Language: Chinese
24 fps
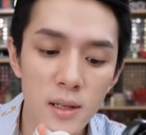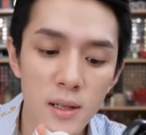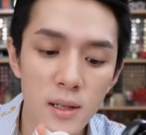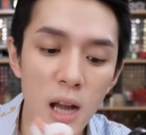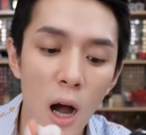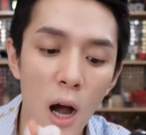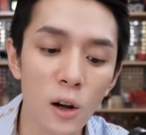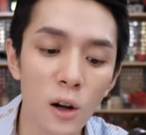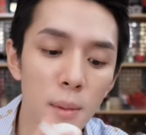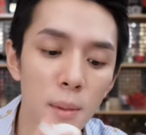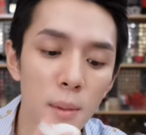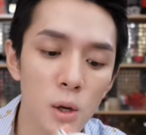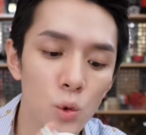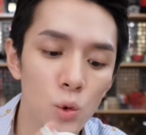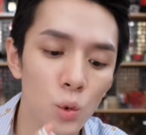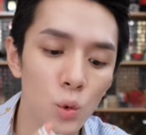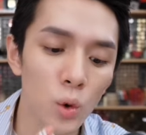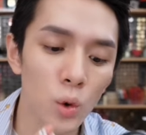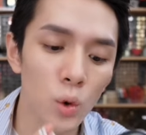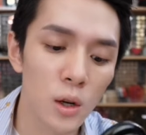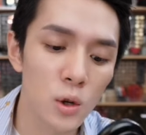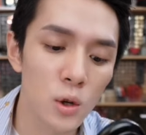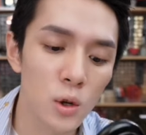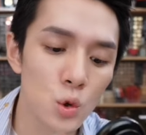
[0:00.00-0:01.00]
教你们
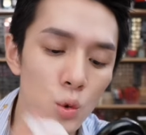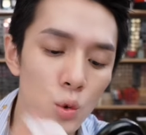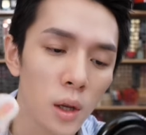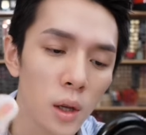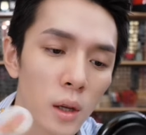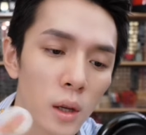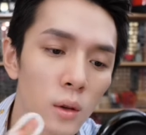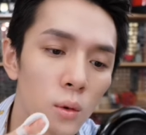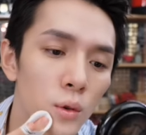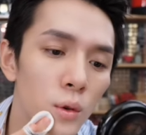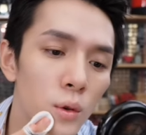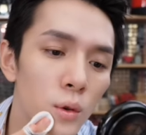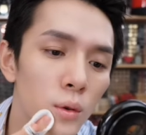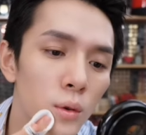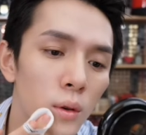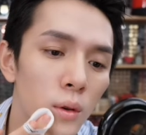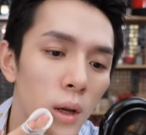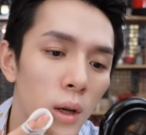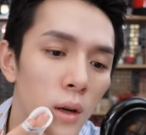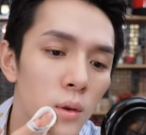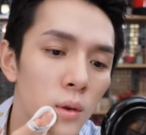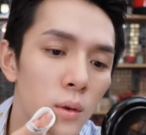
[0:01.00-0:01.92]
如何素颜涂九九幺。